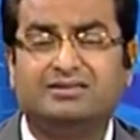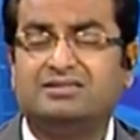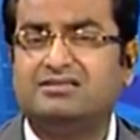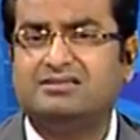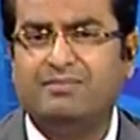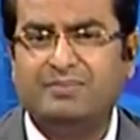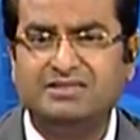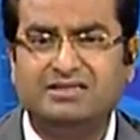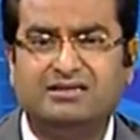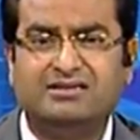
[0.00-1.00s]
इसके
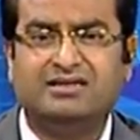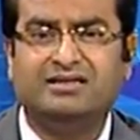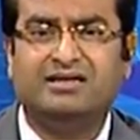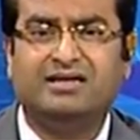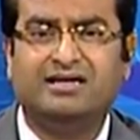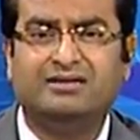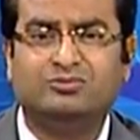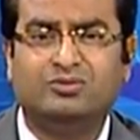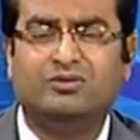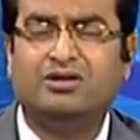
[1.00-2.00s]
सैंपल्स इकट्ठे किए गए
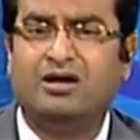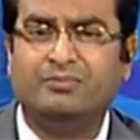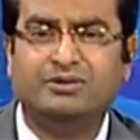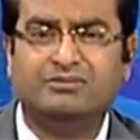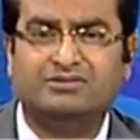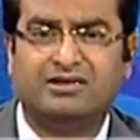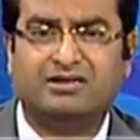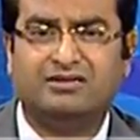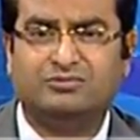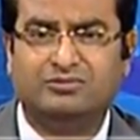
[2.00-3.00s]
तो वो लॉबी
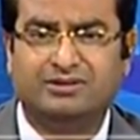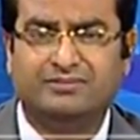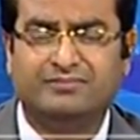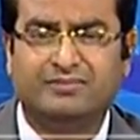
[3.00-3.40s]
सरगर्म हो गई